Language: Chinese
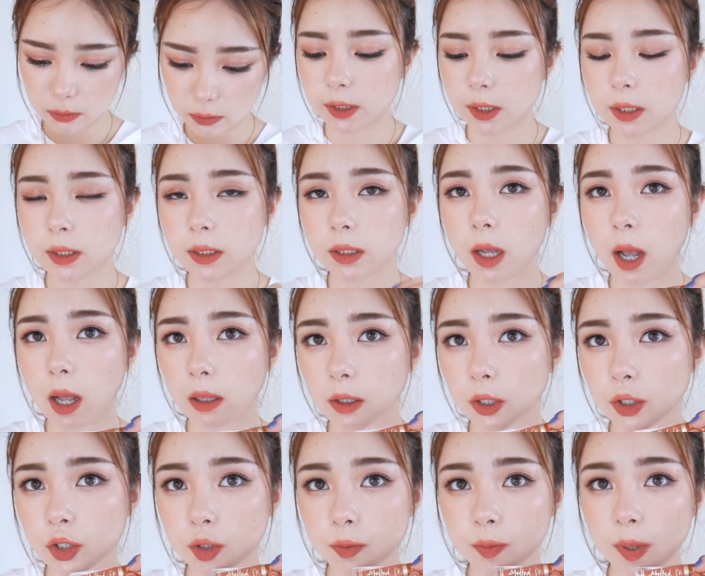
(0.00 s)
这色号
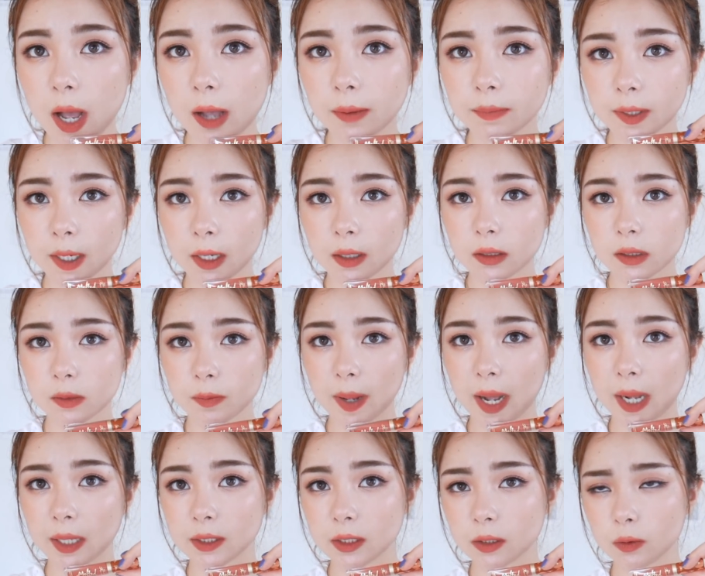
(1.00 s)
呢是 Pumpkin
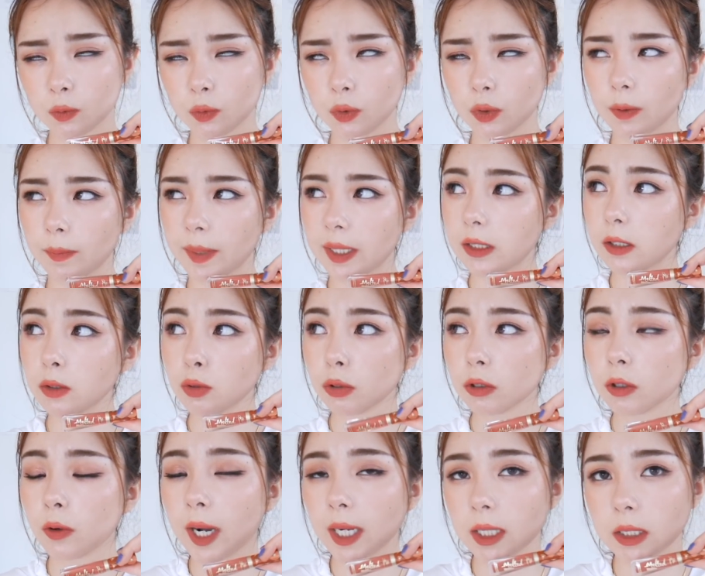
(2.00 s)
Spice， 我没记错
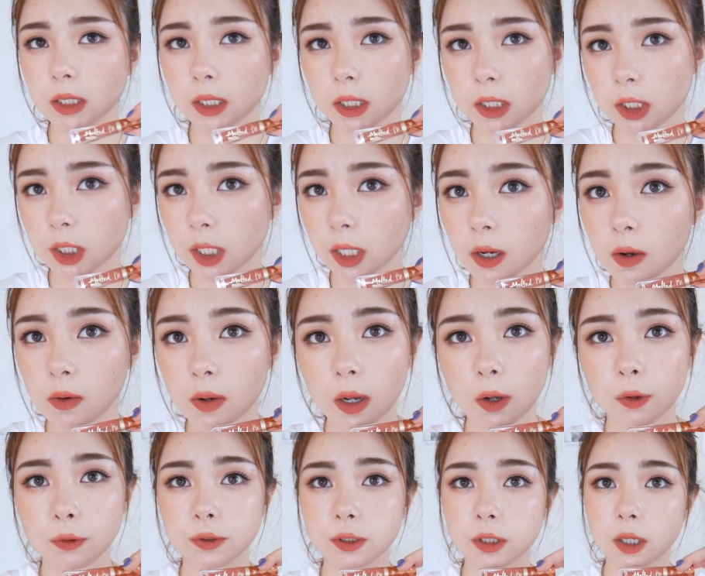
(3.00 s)
的话，这也是一个
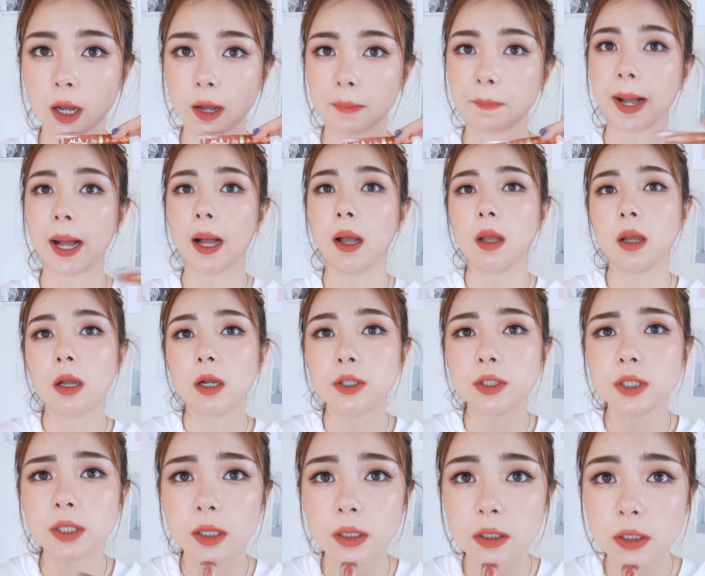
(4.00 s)
网红色号吧。
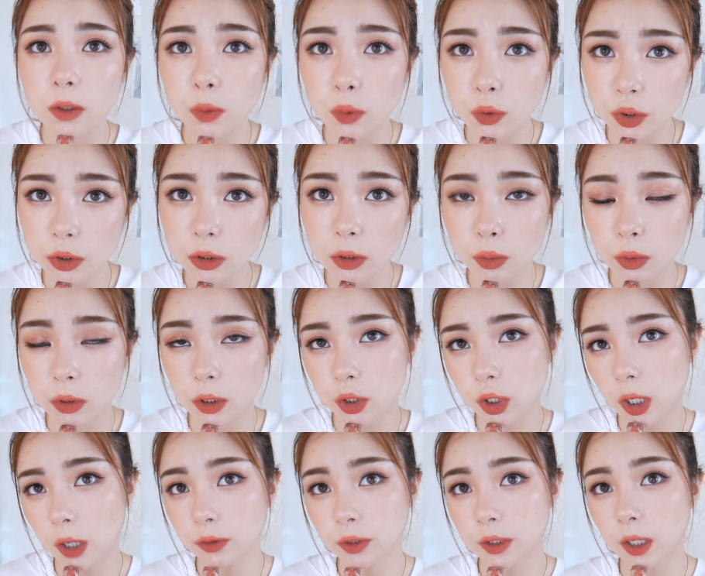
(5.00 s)
这颜色我真的觉得
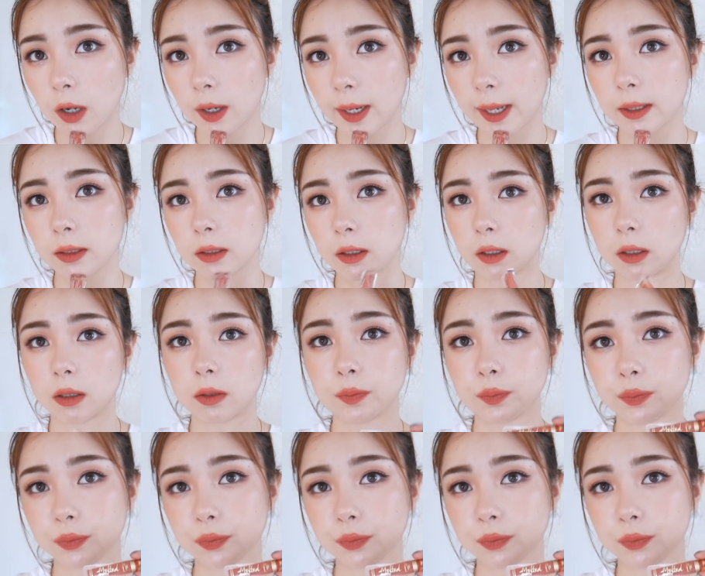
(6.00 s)
超级好看的。